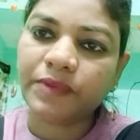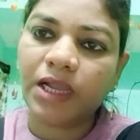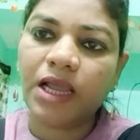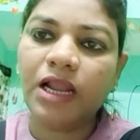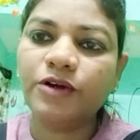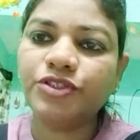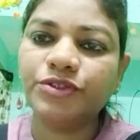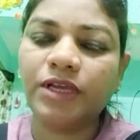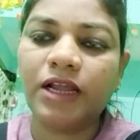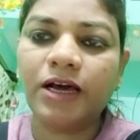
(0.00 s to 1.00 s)
ఎలా
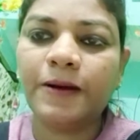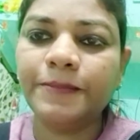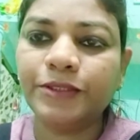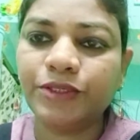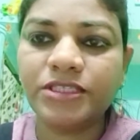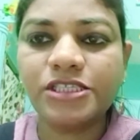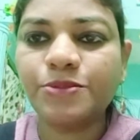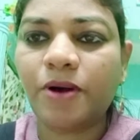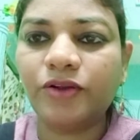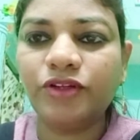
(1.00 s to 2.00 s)
ఎలా మీకు
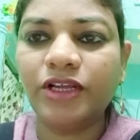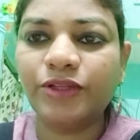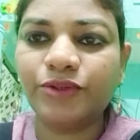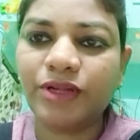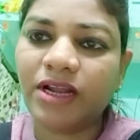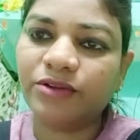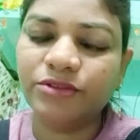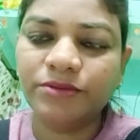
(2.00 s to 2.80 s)
రిజల్ట్స్ బాగుందో లేదో కూడా నాకు